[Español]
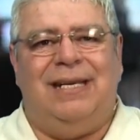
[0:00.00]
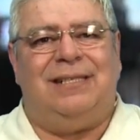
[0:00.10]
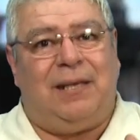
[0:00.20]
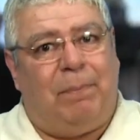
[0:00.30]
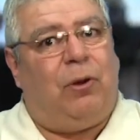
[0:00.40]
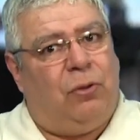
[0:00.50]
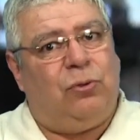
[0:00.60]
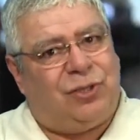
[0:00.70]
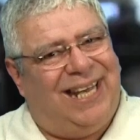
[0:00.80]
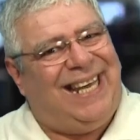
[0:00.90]
se
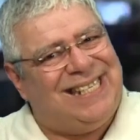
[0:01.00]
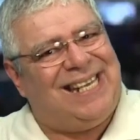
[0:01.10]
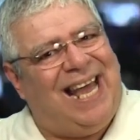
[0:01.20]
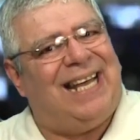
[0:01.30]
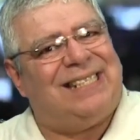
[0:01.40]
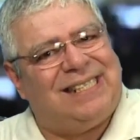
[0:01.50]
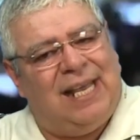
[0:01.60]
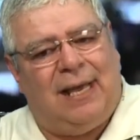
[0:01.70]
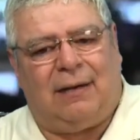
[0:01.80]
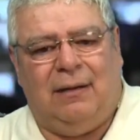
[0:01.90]
produce ese
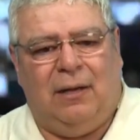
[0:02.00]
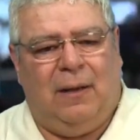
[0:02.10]
hacer